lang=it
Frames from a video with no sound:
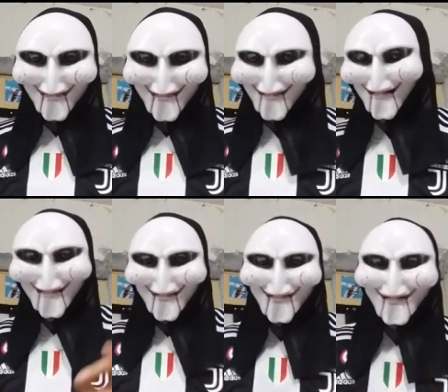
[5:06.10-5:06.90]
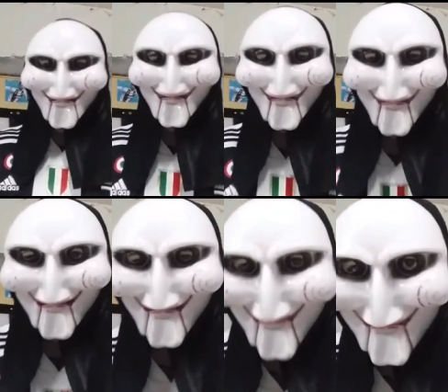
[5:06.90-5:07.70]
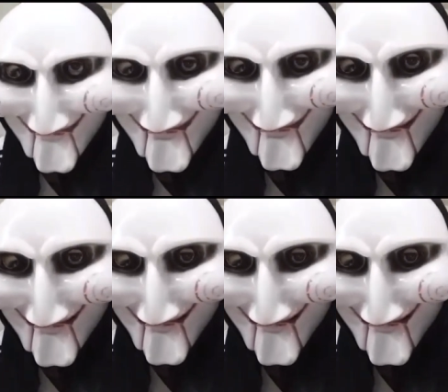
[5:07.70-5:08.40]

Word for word: che succederà, però ognuno ha le sue piccole,